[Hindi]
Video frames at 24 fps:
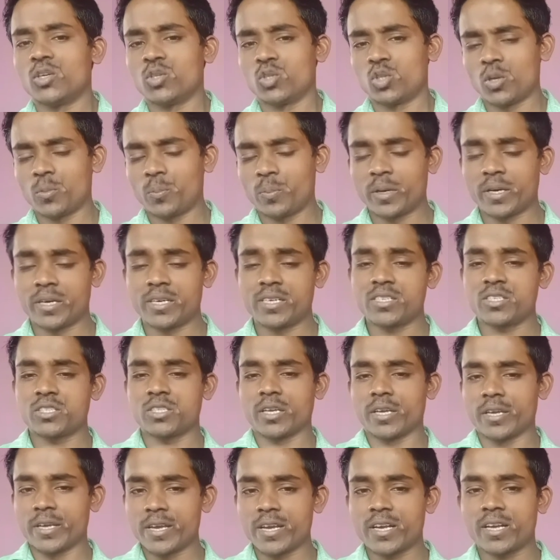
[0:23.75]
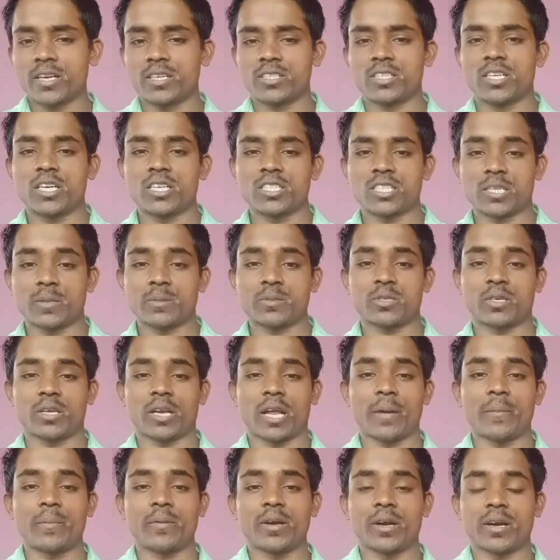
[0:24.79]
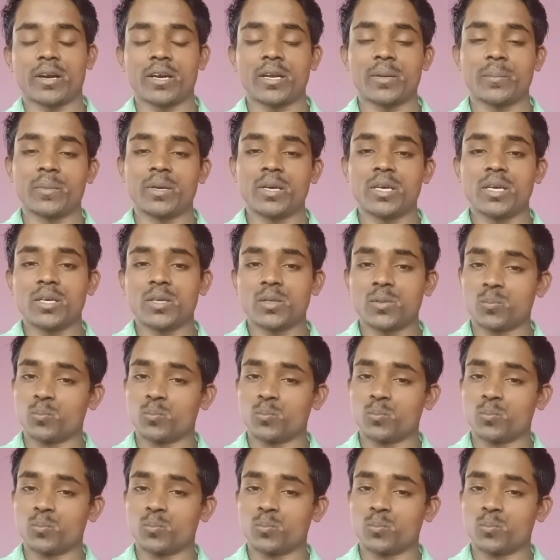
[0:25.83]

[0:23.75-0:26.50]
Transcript: तो फ्रेंड्स एक हज़ार सब्सक्राइब करने में